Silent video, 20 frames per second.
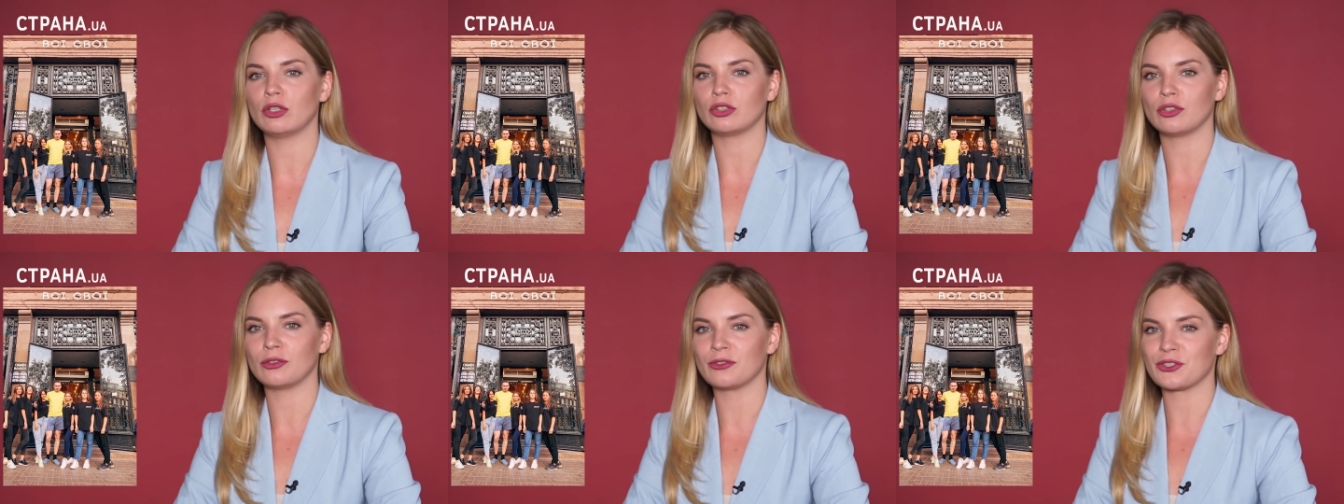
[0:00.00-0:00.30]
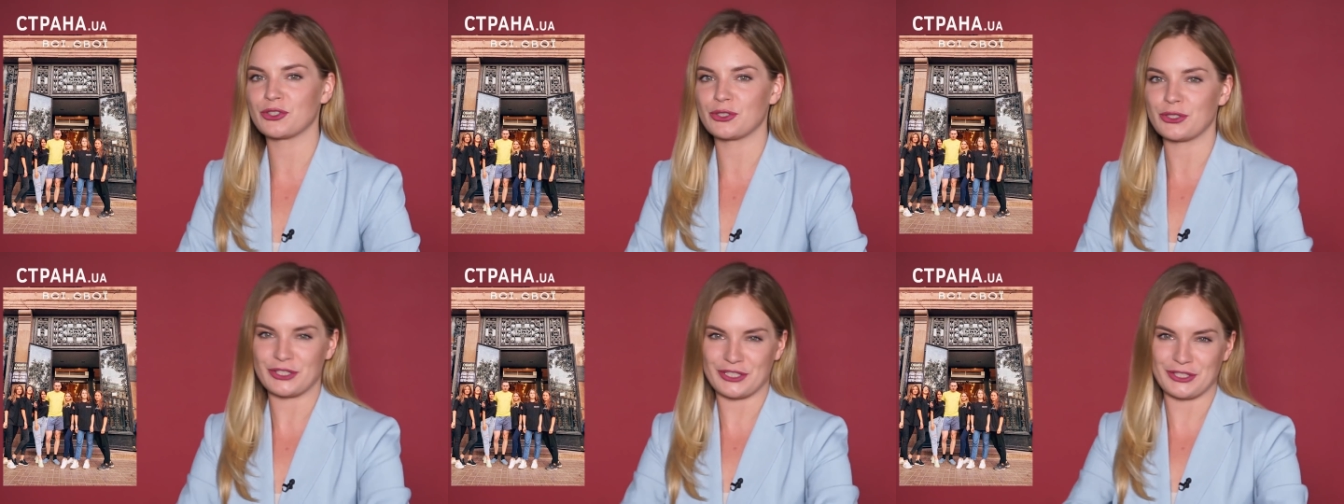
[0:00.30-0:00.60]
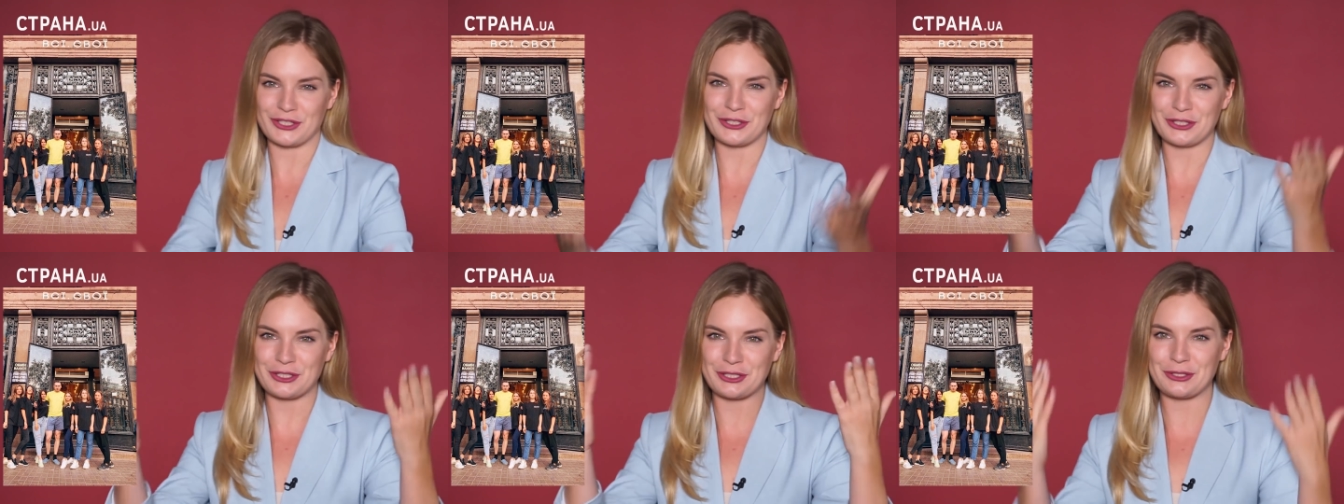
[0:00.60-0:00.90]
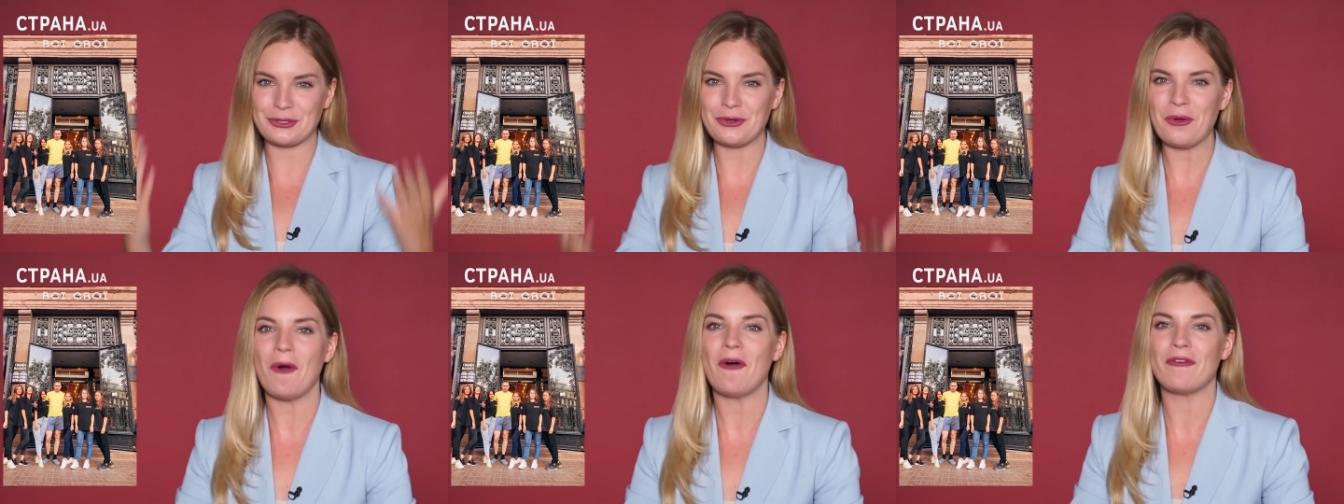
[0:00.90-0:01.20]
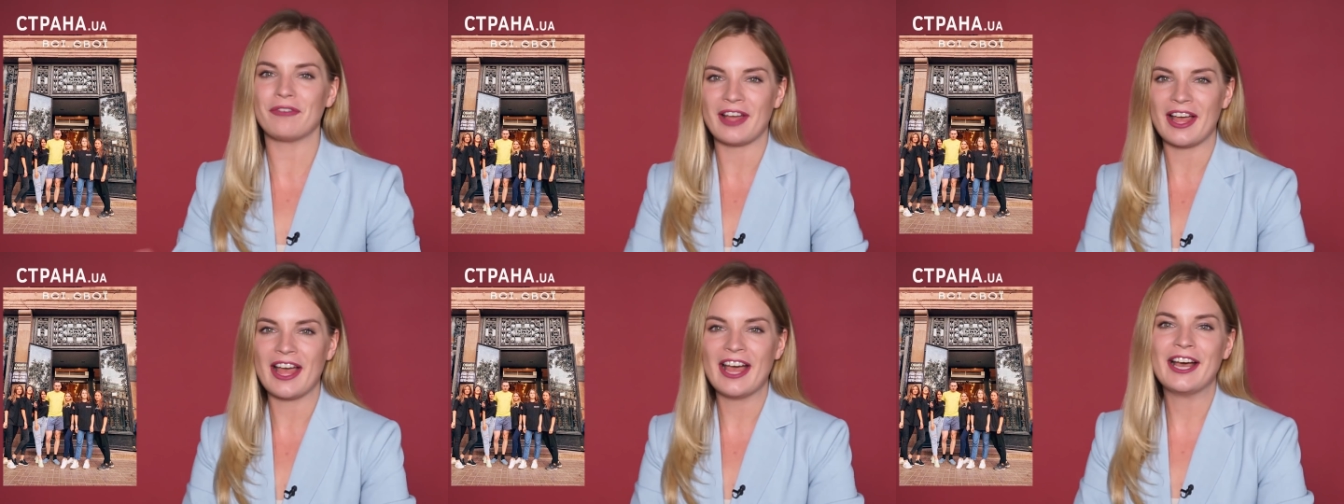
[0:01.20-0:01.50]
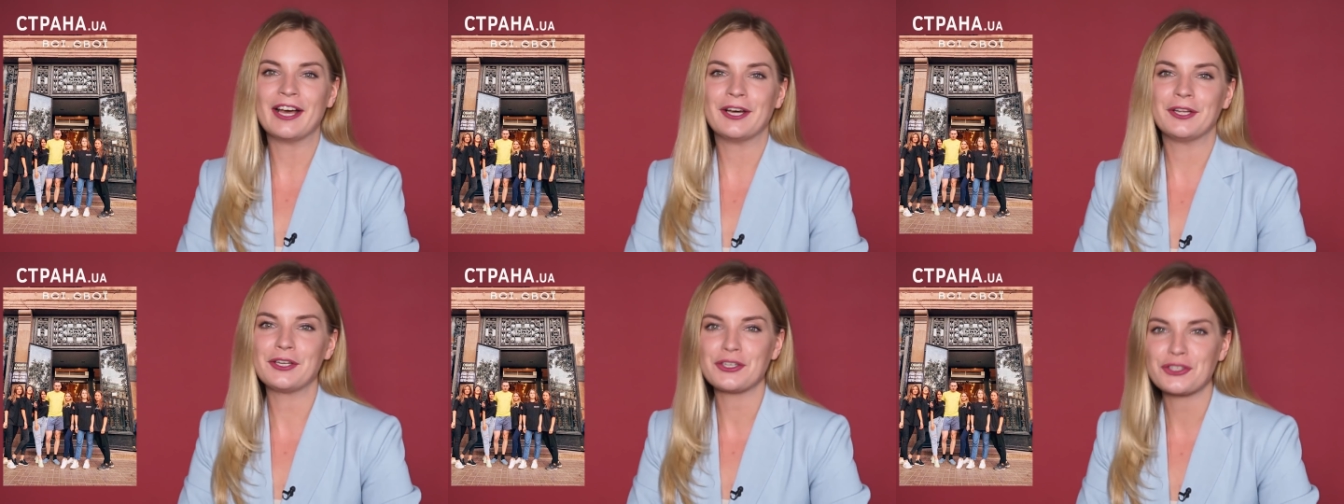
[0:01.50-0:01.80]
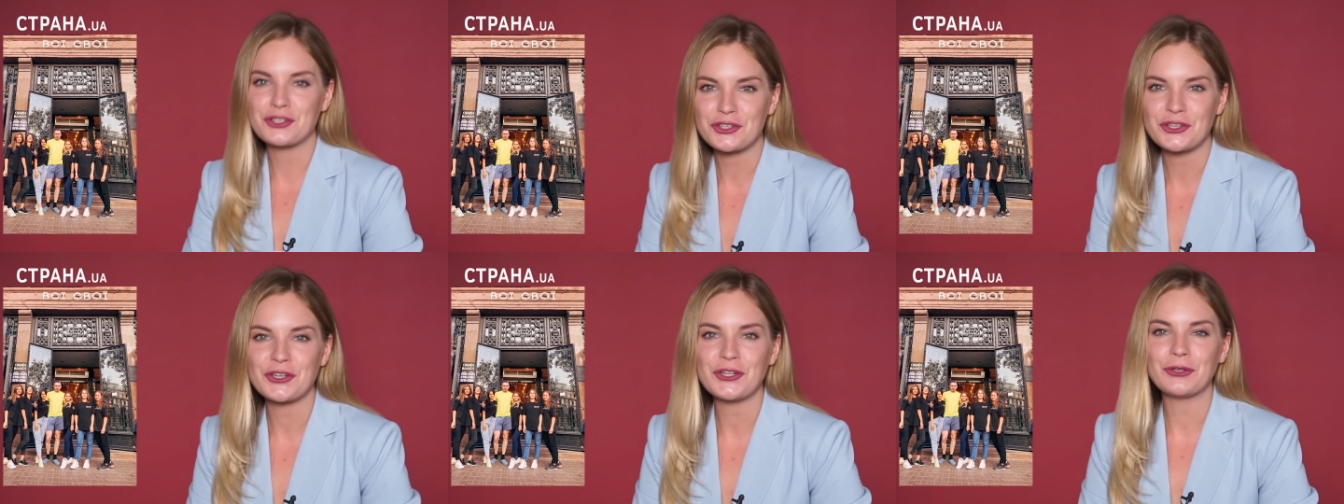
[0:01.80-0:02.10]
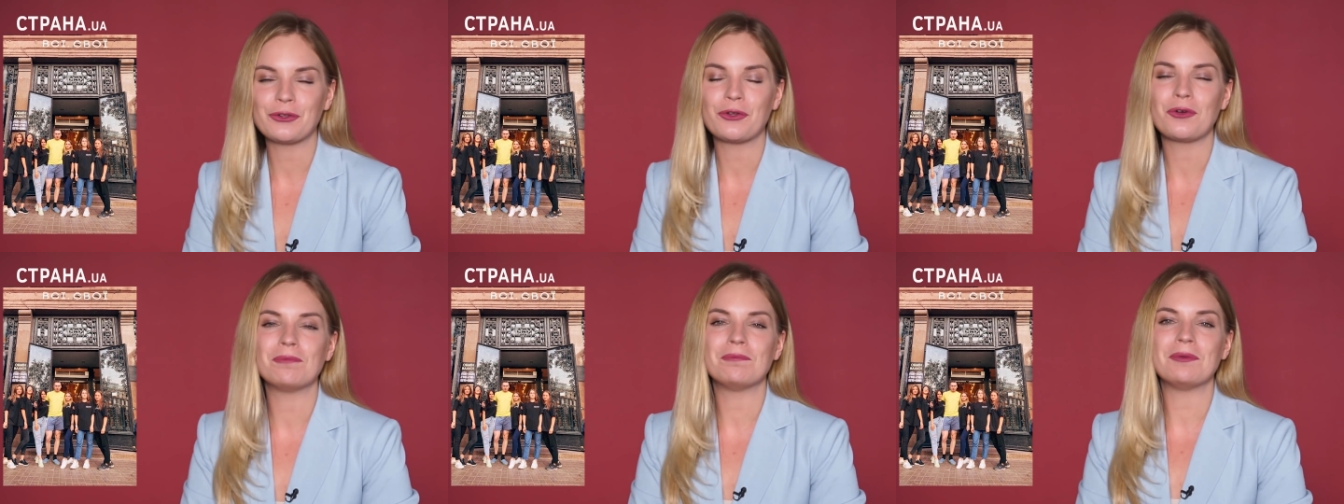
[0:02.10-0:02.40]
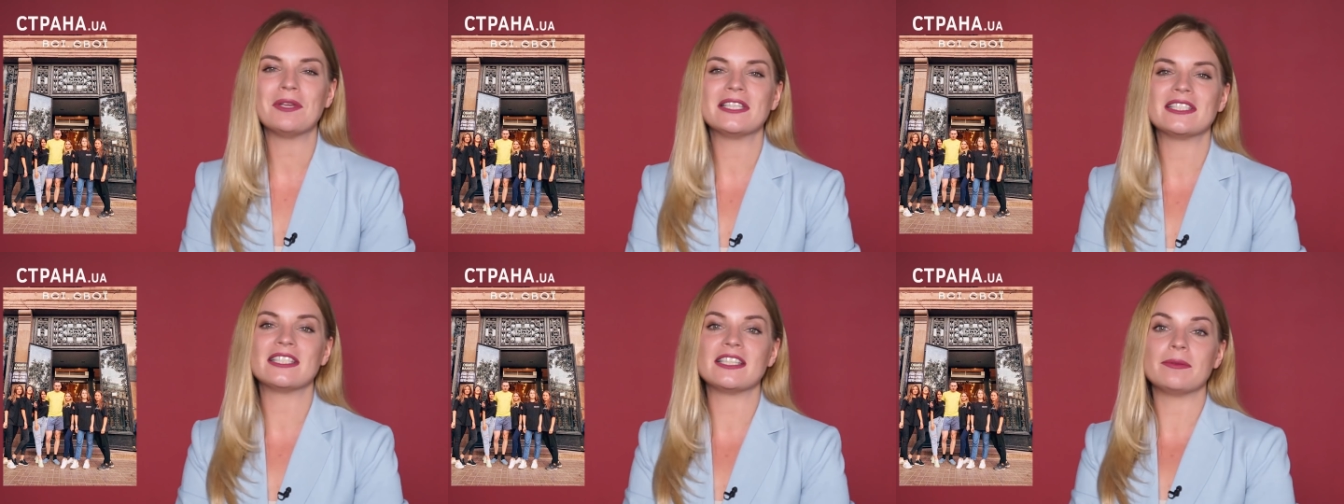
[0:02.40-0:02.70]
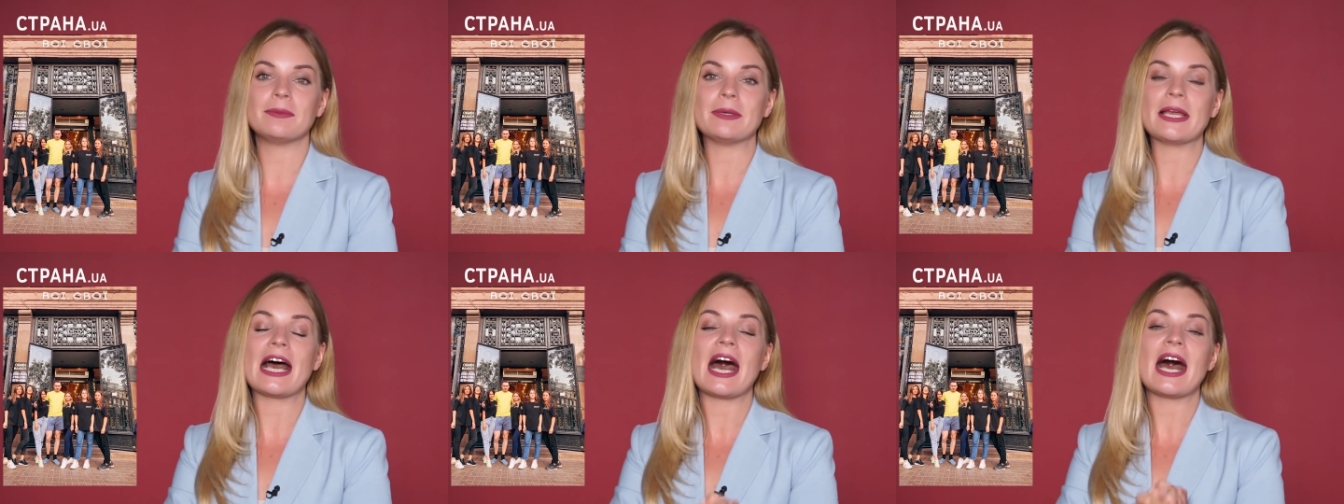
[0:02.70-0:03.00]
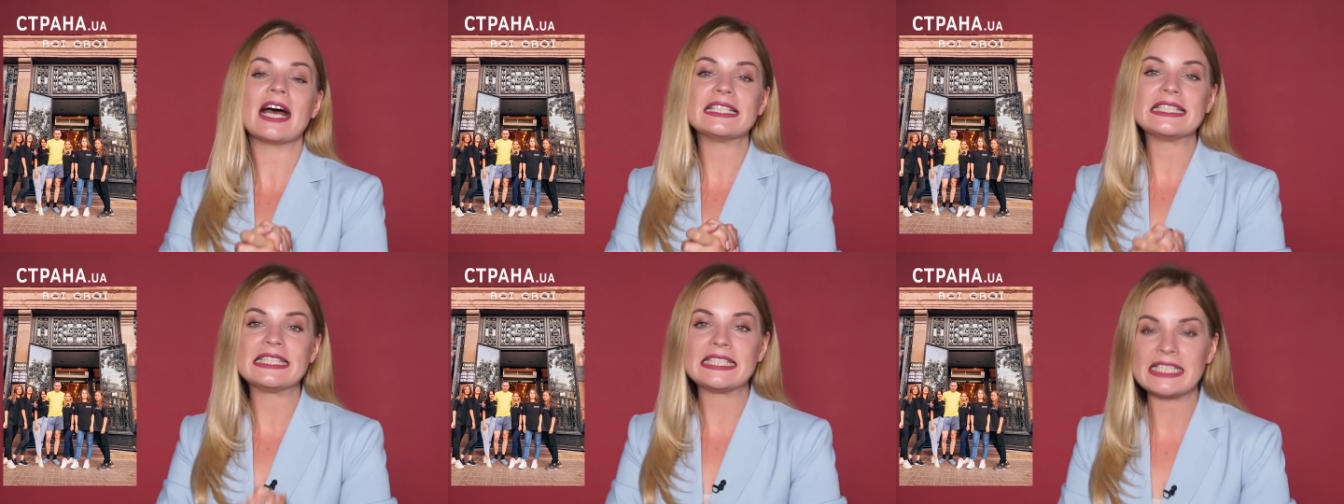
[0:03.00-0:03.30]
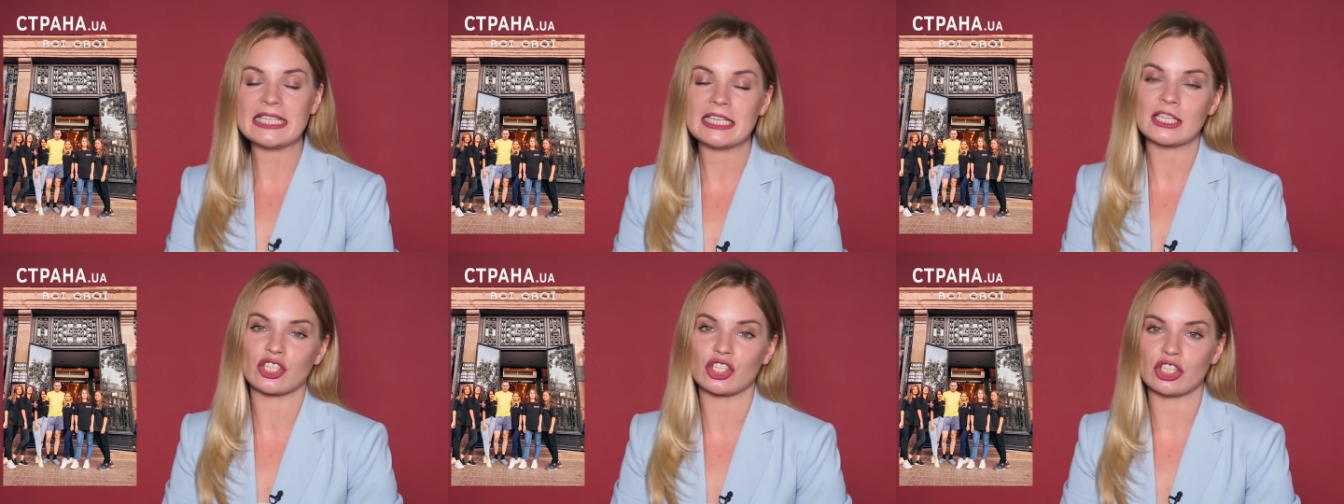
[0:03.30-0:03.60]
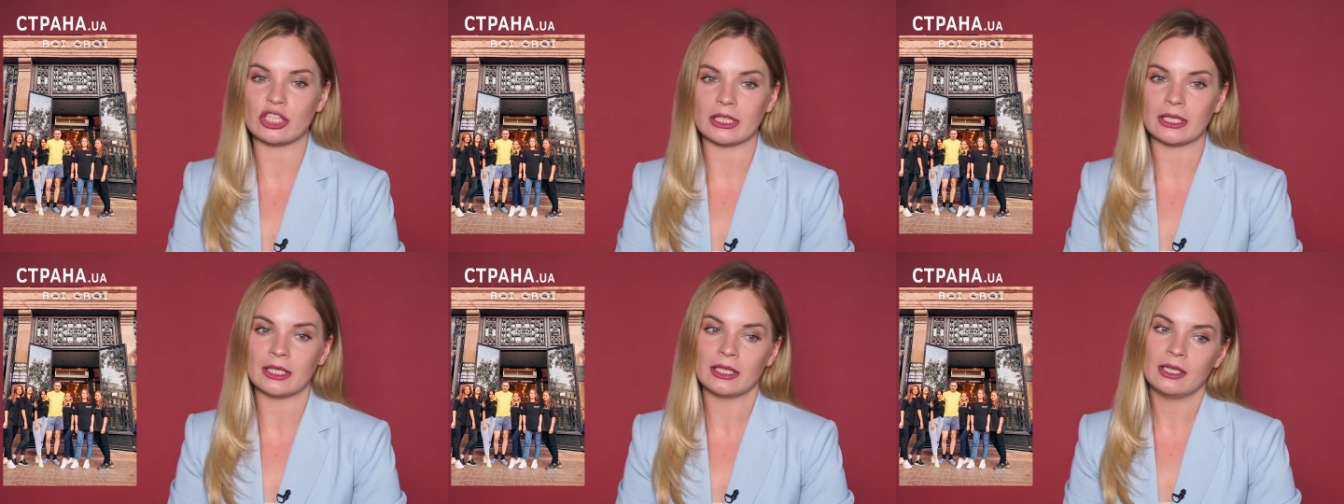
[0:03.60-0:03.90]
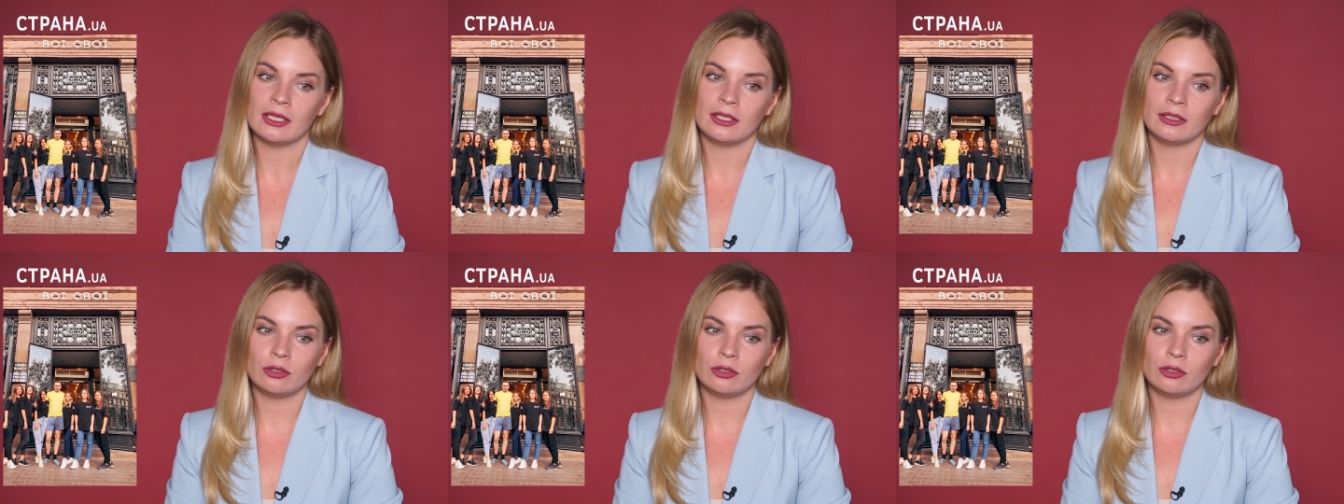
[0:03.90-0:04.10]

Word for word: о том, что Сенцов решил купить себе одежды.